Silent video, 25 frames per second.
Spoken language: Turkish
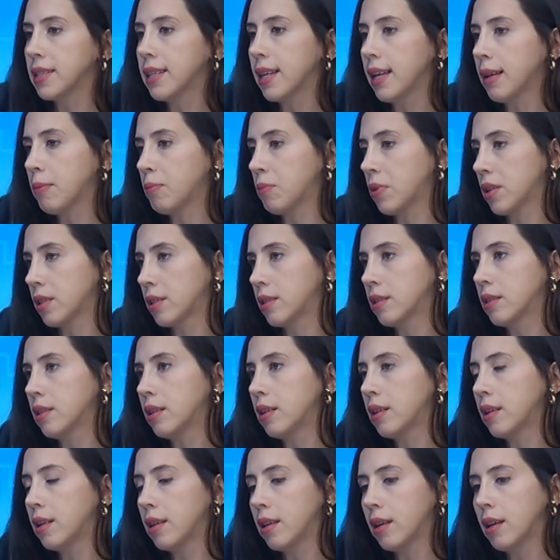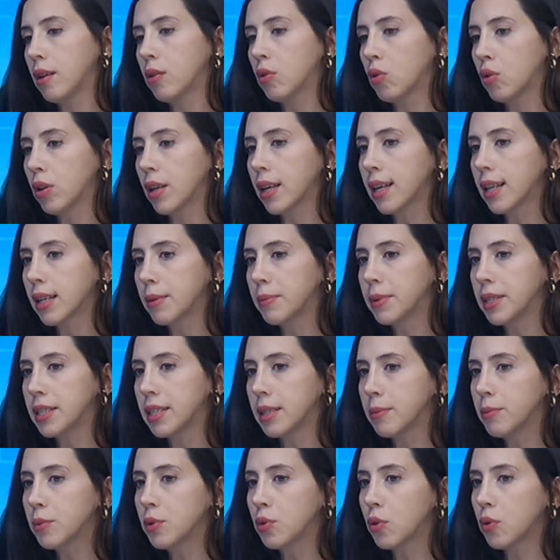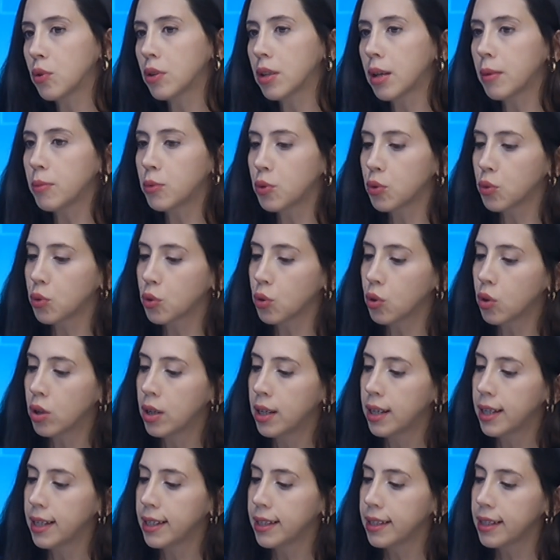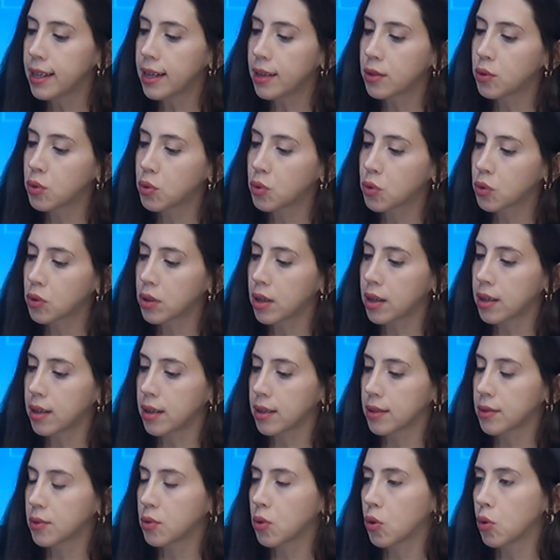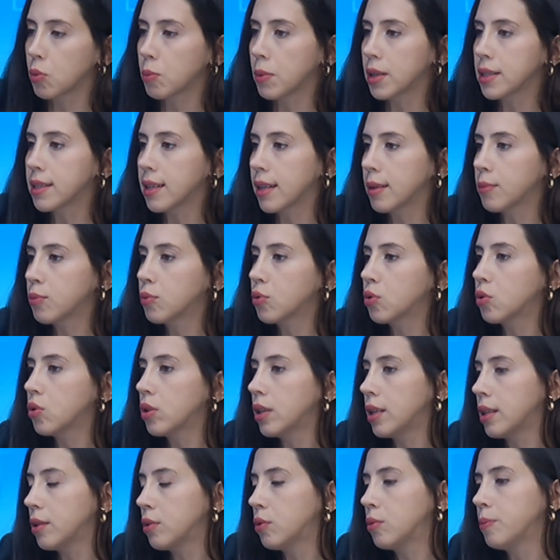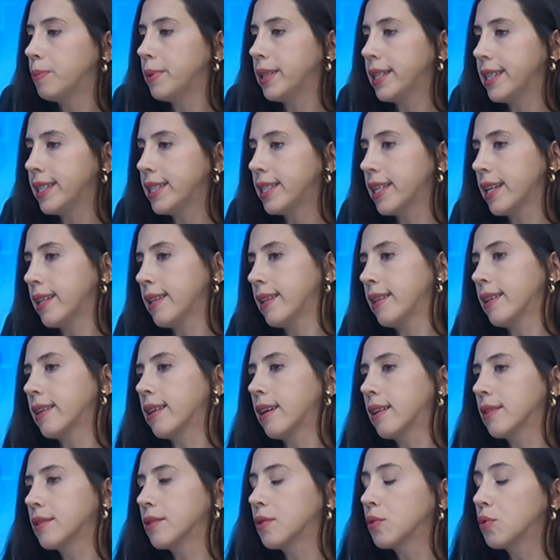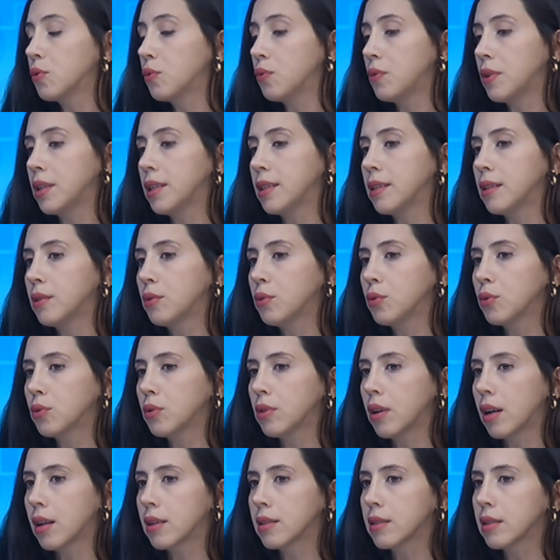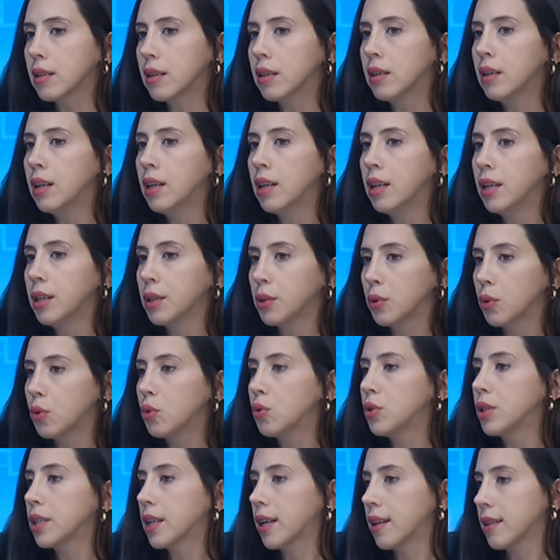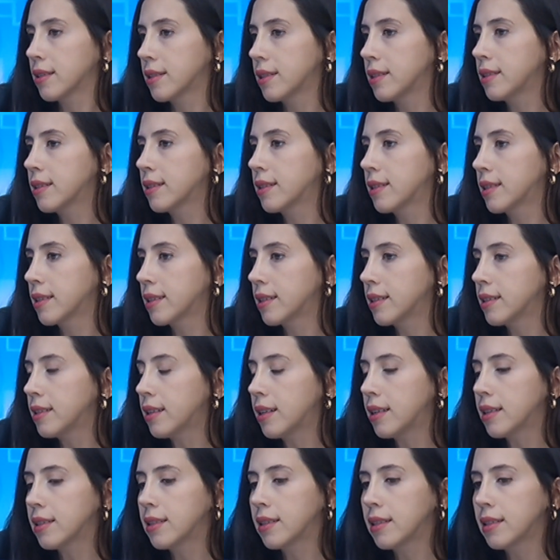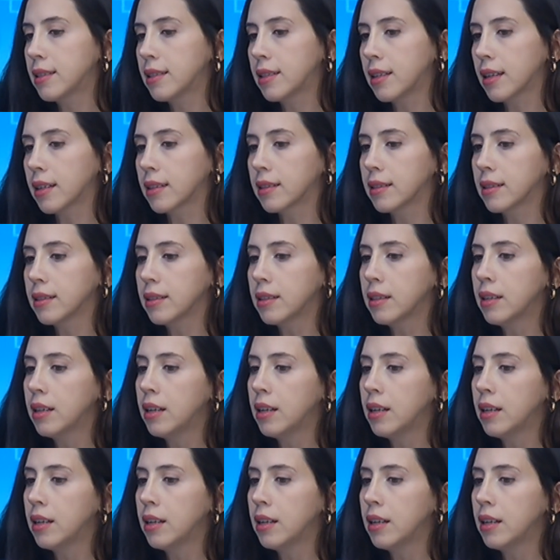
en başta e, en kolay alabileceğimiz önlem. Çünkü diğer çocuklar hasta olmaz. Yani bunu bilinçlenerek aslında tüm veliler uygularsa görülecek hastalık sıklığı da azalacaktır